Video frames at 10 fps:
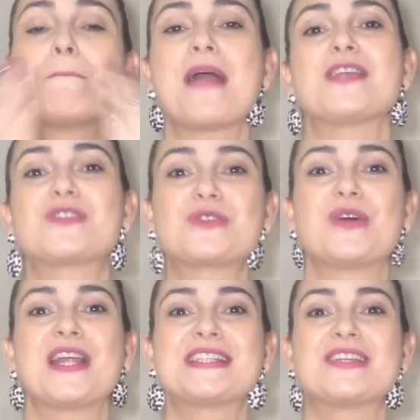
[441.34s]
beijos no
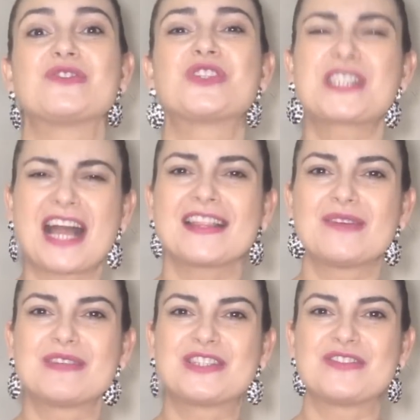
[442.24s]
coração de
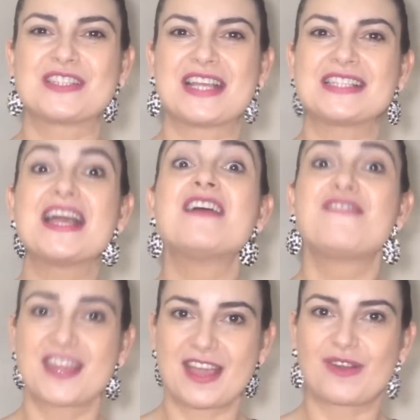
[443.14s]
cada uma de vocês.
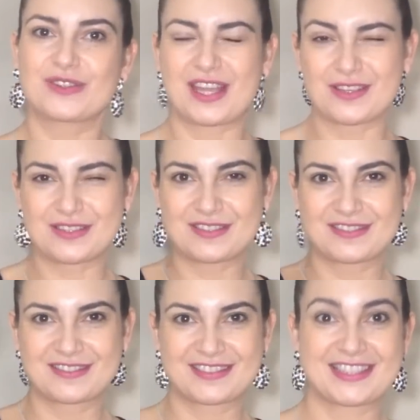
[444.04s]
Fiquem com Deus
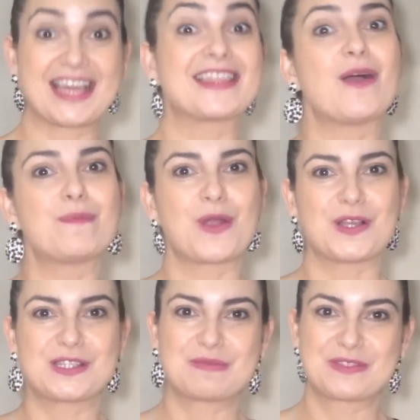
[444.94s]
e até o
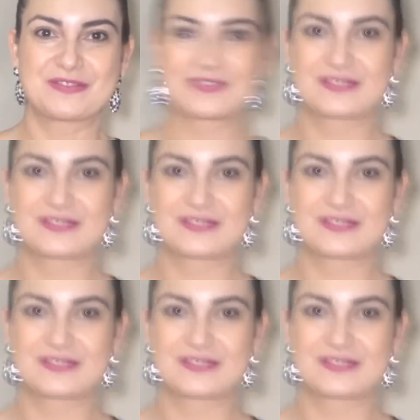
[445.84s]
próximo.